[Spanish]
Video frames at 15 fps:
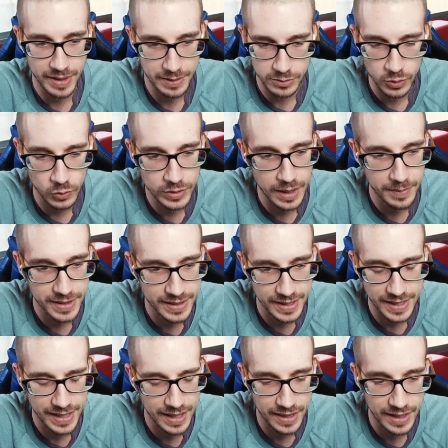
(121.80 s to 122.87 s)
absolutamente
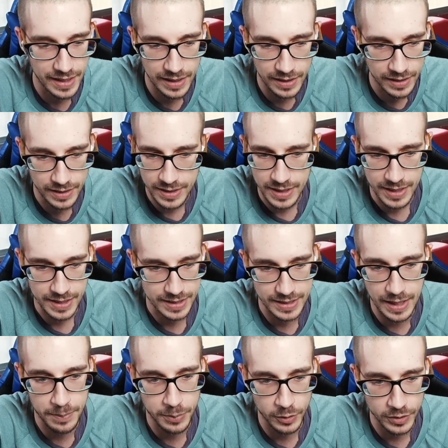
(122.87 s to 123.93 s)
nada del,
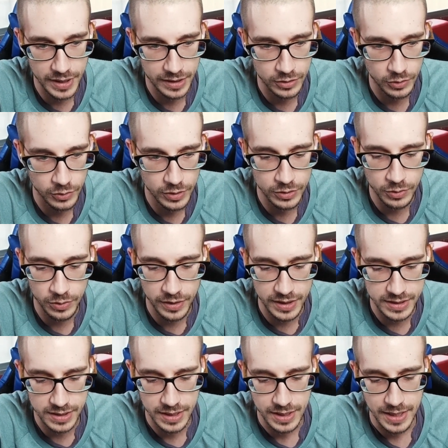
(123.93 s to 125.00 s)
del proyecto, ¿no?
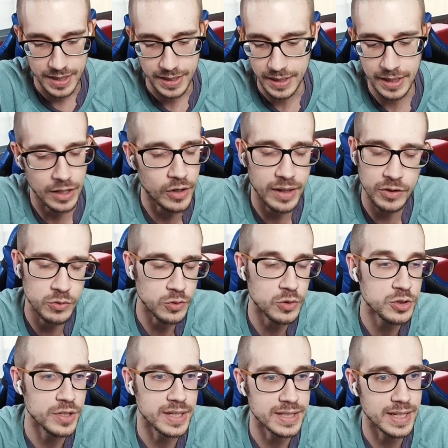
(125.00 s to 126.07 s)
Entonces, la
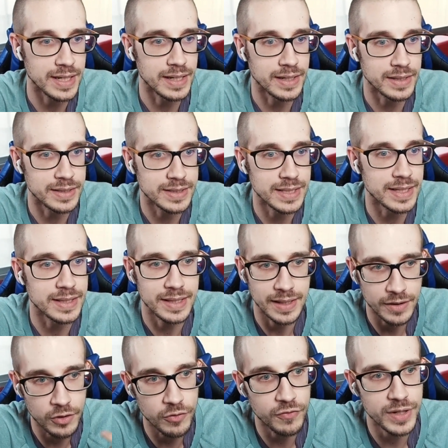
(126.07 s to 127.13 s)
conclusión es que si te
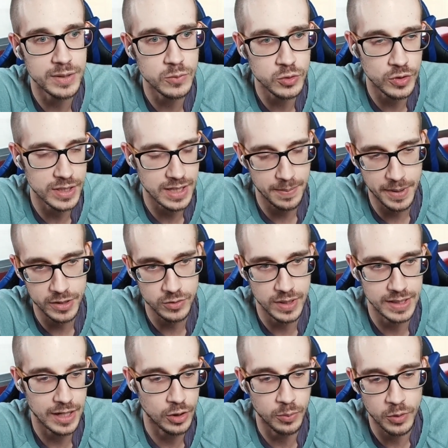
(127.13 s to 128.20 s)
confías mucho en esa persona y
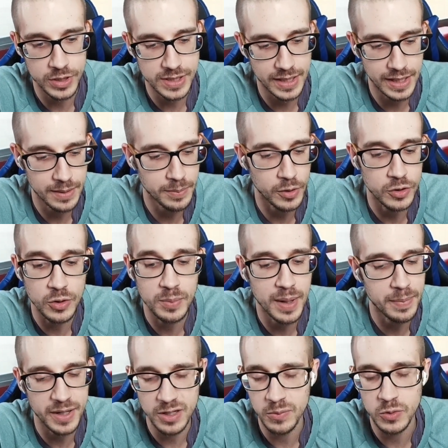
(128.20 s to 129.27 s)
tal, lo puedes tener, pero yo me
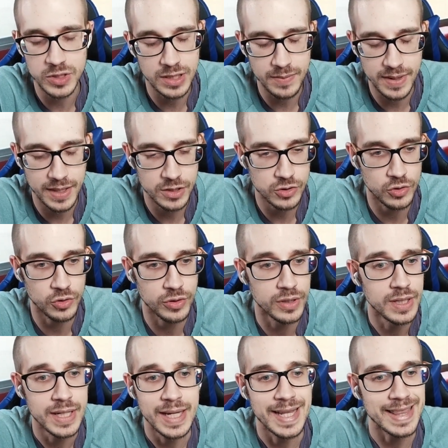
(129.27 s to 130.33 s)
apaño muchas veces con
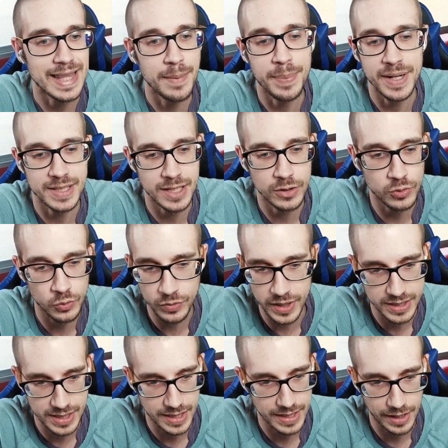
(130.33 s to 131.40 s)
te presento un
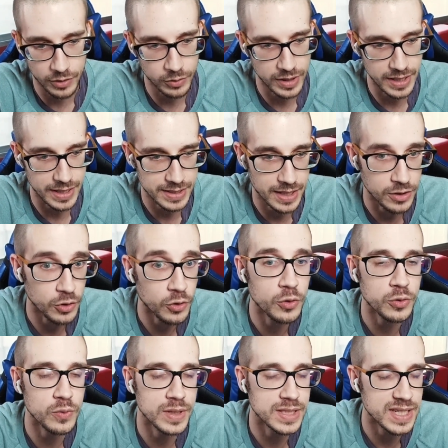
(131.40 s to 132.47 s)
diseñador y ya está. Yo
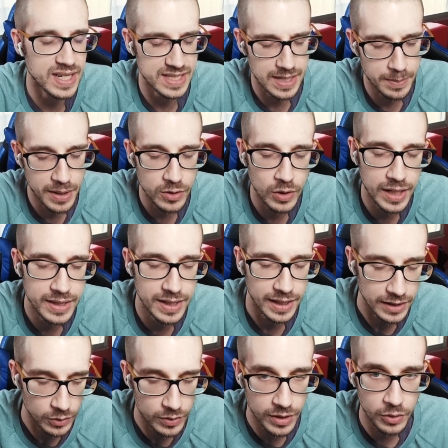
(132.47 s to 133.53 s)
conozco una chica que se llama Yolanda, que
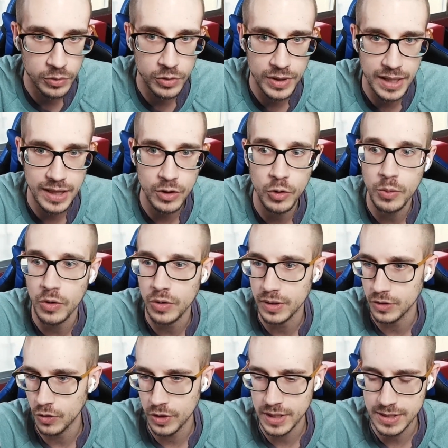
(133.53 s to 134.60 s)
tiene un negocio que hace, oh,
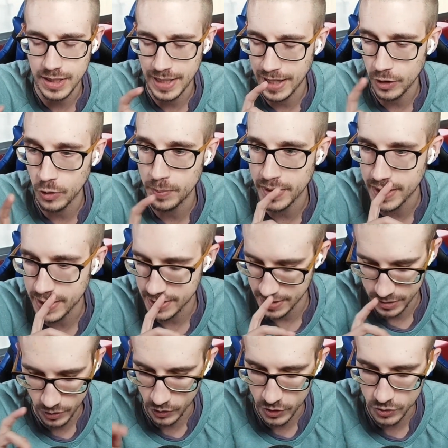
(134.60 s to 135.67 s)
no es la Copy
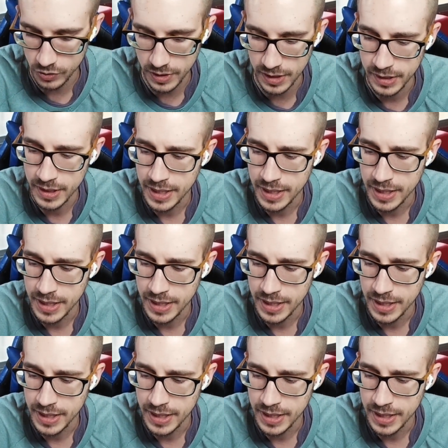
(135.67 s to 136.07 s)
sino que es otra,